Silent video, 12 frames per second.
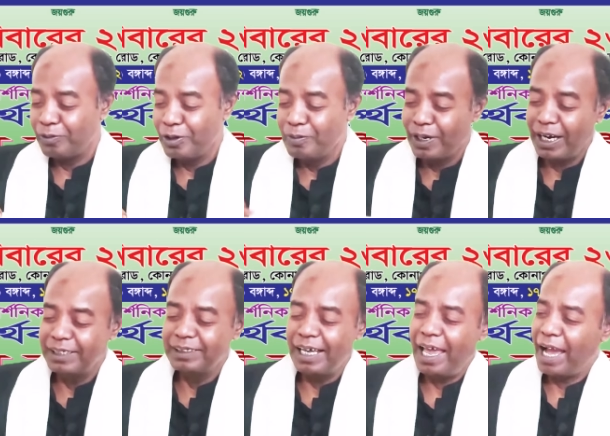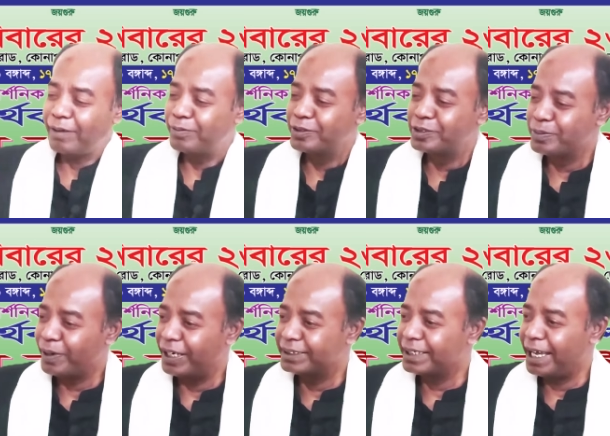বই মেলায় যাই এক পিসি
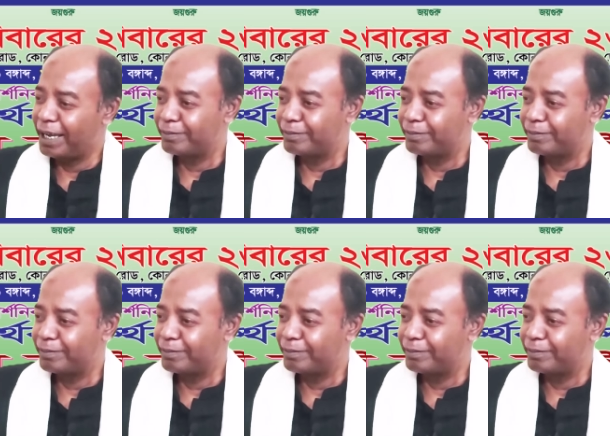পাইছি